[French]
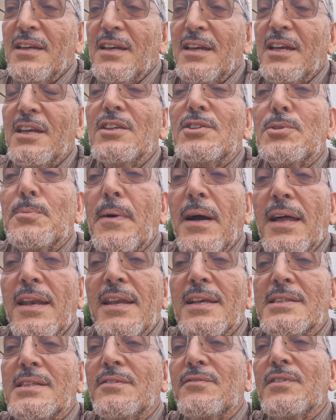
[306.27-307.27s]
et ce prend
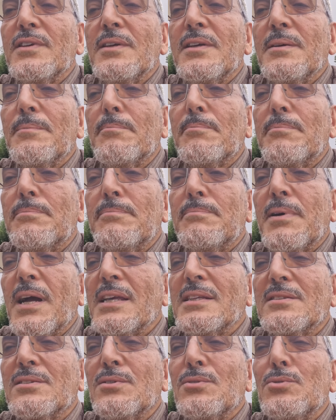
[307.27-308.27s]
là ça fait
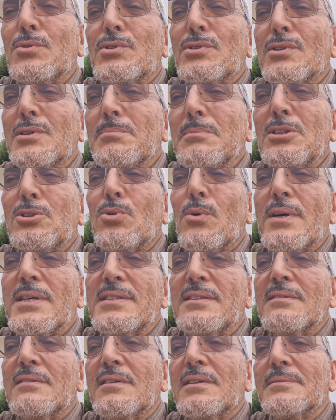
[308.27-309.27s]
presque deux ans et demi, trois
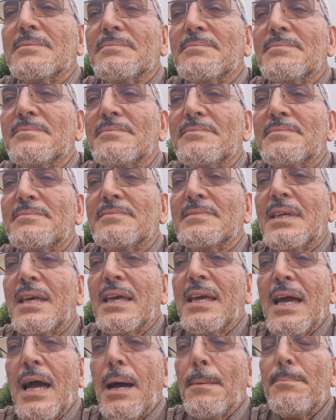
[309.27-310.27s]
ans. Hein.
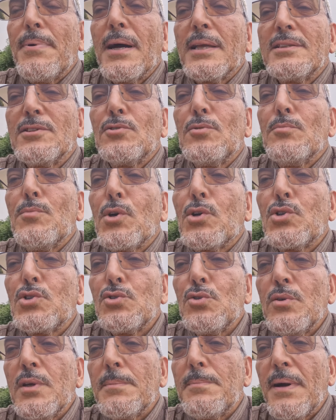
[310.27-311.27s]
À partir du moment que
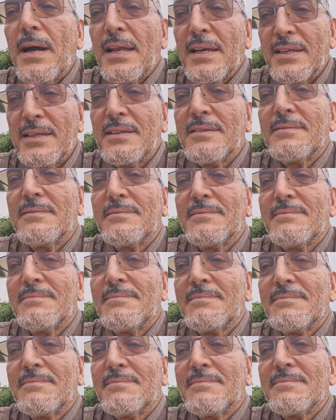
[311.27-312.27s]
je lui ai parlé,
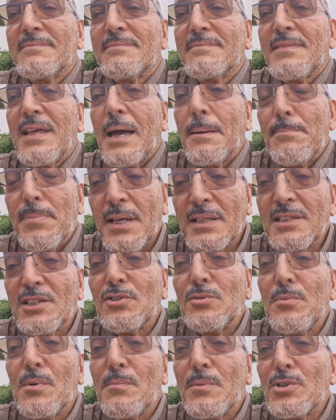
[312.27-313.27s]
à
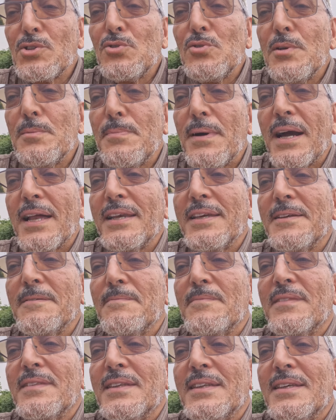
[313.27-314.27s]
partir du moment que je lui ai parlé,
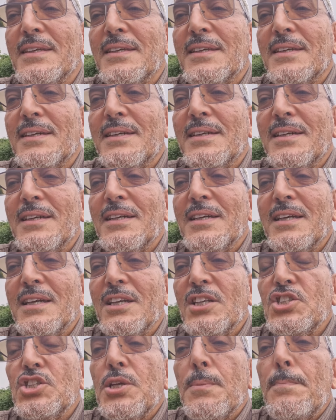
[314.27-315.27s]

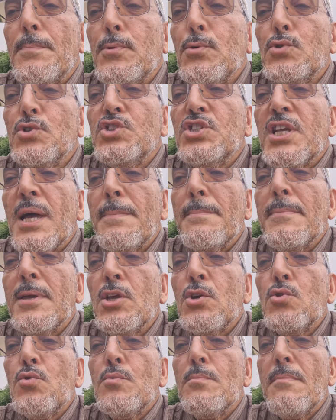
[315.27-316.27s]
j'ai plus
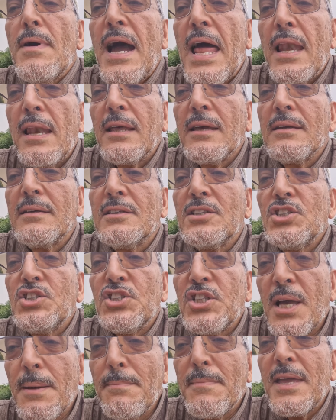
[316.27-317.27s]
jamais eu mal.
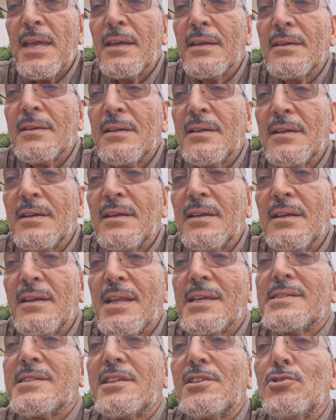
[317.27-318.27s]
Jamais.
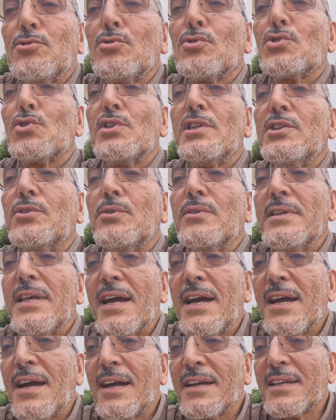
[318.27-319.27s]
La ceinture, je l'ai donnée
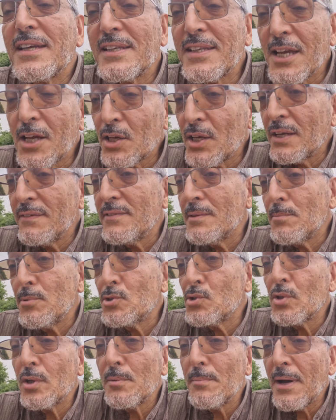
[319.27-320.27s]
à quelqu'un qu'on avait
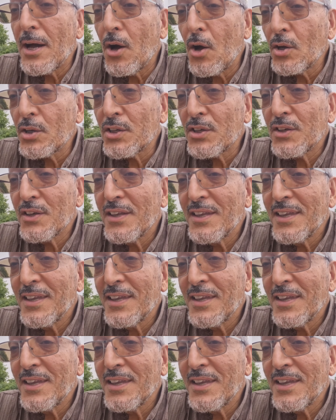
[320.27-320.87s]
besoin au Maroc.